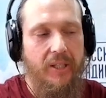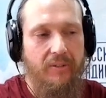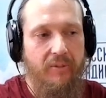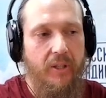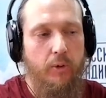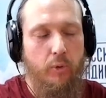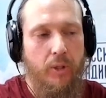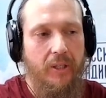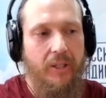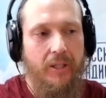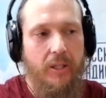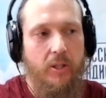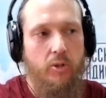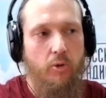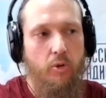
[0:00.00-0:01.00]
в народной
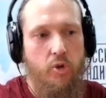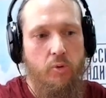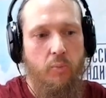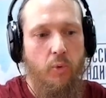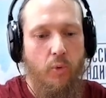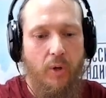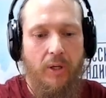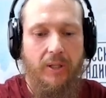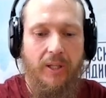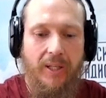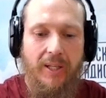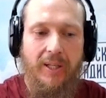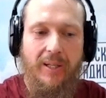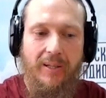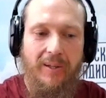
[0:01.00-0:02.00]
традиции очень много
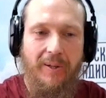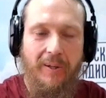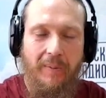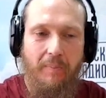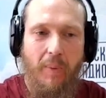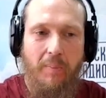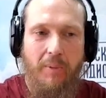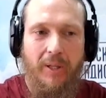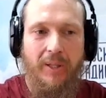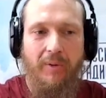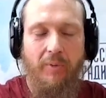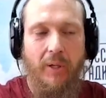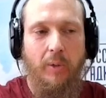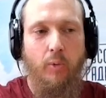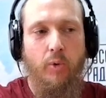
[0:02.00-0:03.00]
таких э,
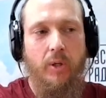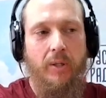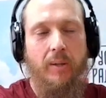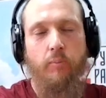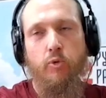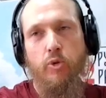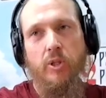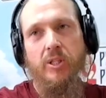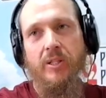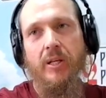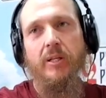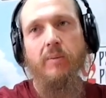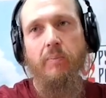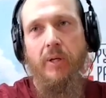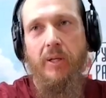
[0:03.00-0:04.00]
моментов, которые нам нужно
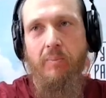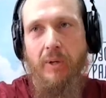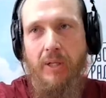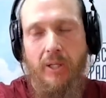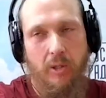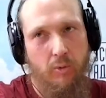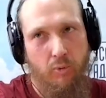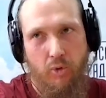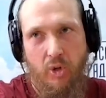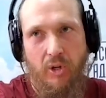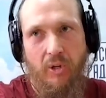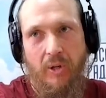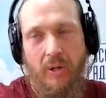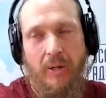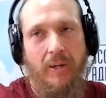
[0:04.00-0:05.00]
знать и понимать и изучать.